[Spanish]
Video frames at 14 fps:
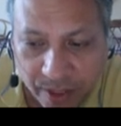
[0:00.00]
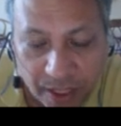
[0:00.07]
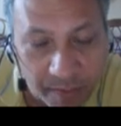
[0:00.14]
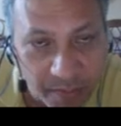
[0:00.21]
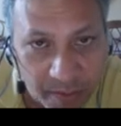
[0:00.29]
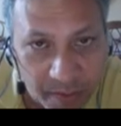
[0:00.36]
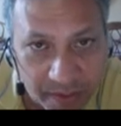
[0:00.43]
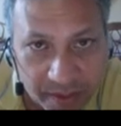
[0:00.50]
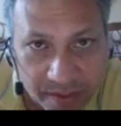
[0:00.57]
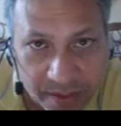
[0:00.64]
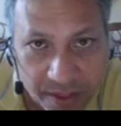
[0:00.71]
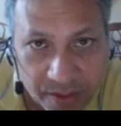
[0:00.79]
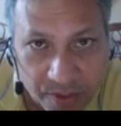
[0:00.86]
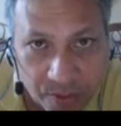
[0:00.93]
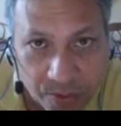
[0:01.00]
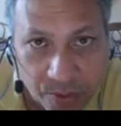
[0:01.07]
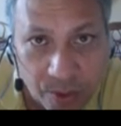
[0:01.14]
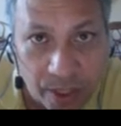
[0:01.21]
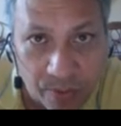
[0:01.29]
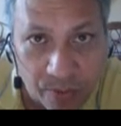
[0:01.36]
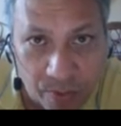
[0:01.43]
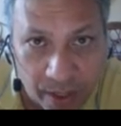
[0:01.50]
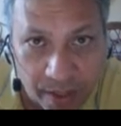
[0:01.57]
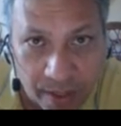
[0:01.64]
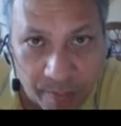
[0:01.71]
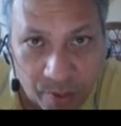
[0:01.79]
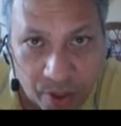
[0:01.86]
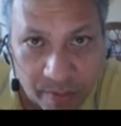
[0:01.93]
MBC5,
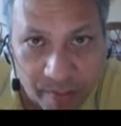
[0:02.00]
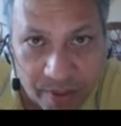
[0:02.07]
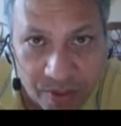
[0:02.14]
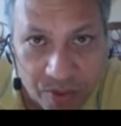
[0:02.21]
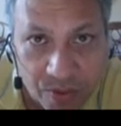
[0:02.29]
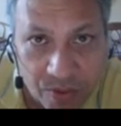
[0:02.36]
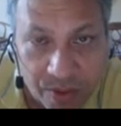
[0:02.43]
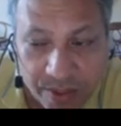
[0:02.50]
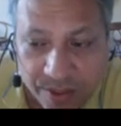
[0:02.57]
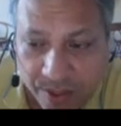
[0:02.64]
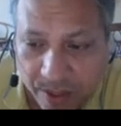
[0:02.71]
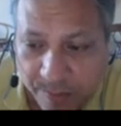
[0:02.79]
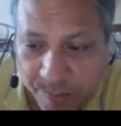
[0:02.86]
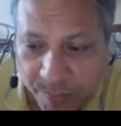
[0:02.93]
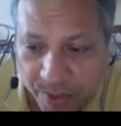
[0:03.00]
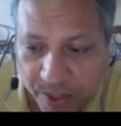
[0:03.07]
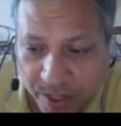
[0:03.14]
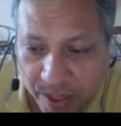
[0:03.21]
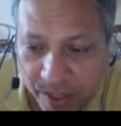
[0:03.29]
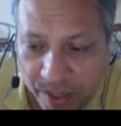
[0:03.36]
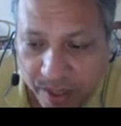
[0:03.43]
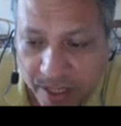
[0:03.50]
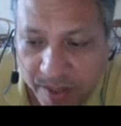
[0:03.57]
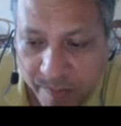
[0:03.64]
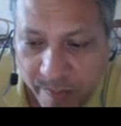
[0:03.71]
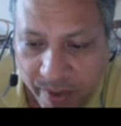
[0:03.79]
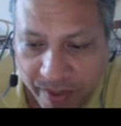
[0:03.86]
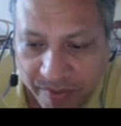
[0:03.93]
lenguaje de programación C Sharp
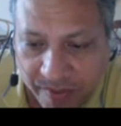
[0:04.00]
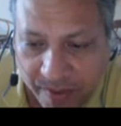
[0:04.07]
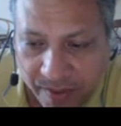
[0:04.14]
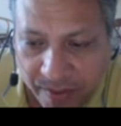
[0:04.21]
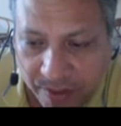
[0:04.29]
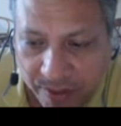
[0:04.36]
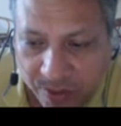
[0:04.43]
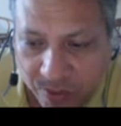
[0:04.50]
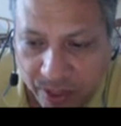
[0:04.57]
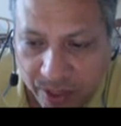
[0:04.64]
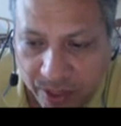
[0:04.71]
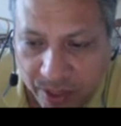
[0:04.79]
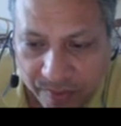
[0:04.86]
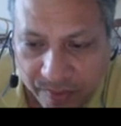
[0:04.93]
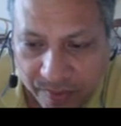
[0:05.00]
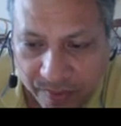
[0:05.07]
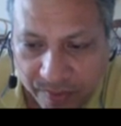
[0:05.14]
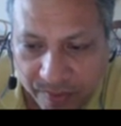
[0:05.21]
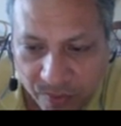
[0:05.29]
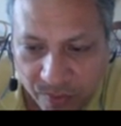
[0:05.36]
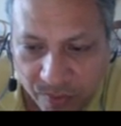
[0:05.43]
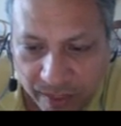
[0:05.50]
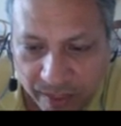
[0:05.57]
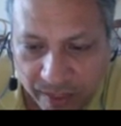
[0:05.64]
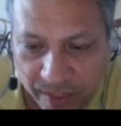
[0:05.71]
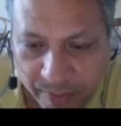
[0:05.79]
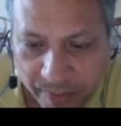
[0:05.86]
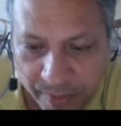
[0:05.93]
y base de datos
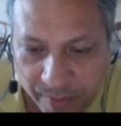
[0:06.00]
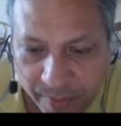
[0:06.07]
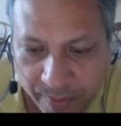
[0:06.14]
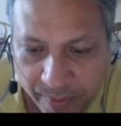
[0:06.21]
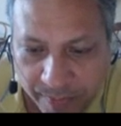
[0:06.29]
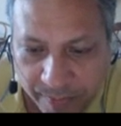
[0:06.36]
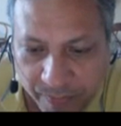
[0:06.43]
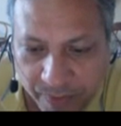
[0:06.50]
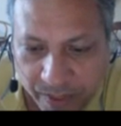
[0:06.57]
SQL Server.